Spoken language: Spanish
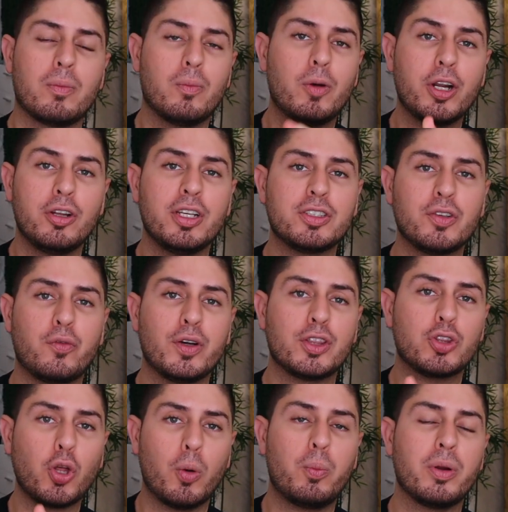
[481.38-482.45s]
Bueno, y esto fue
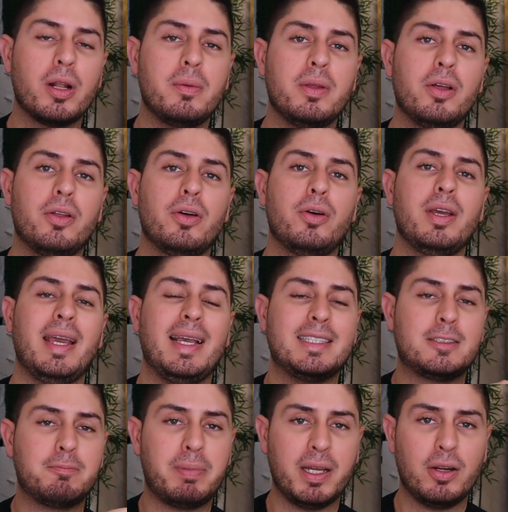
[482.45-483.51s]
todo por el video de hoy.
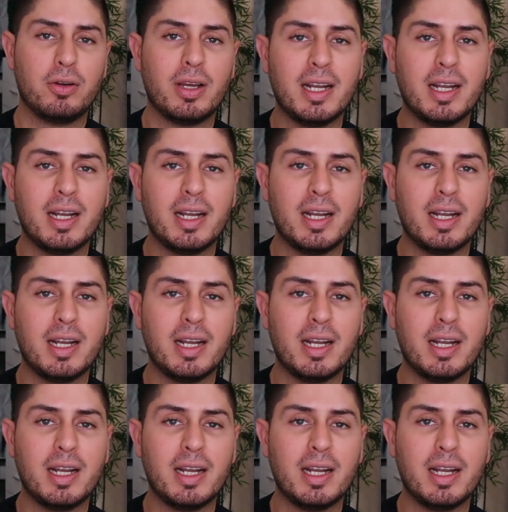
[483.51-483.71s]
Espero